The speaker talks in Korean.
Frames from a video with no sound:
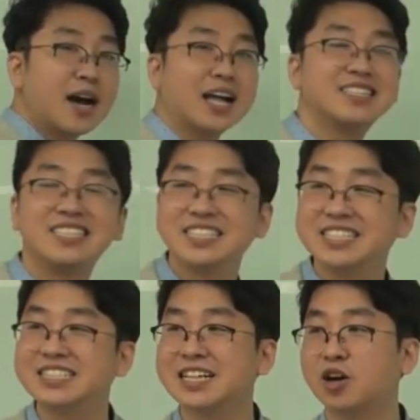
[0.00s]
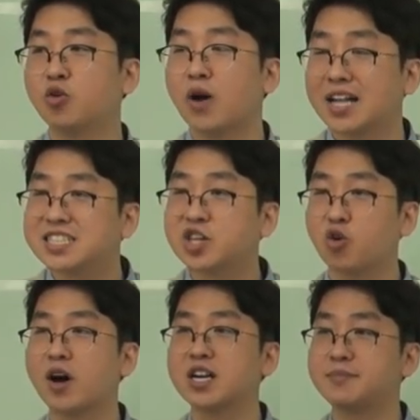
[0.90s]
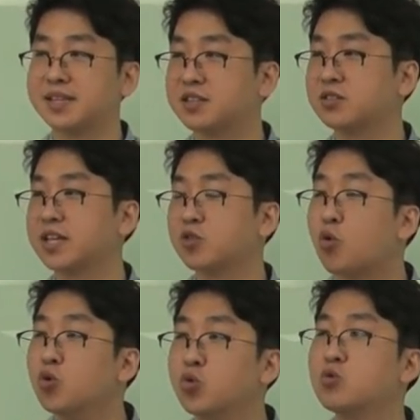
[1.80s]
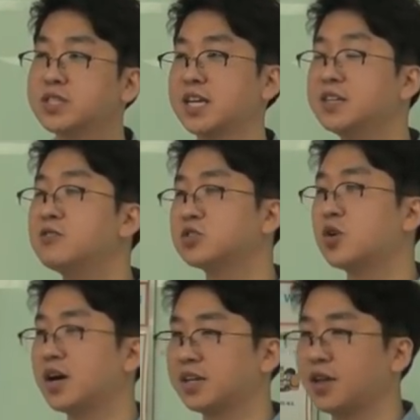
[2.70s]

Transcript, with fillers: 같이 일을 하고 같이 결과를 만들어내는 공동체를 형성하게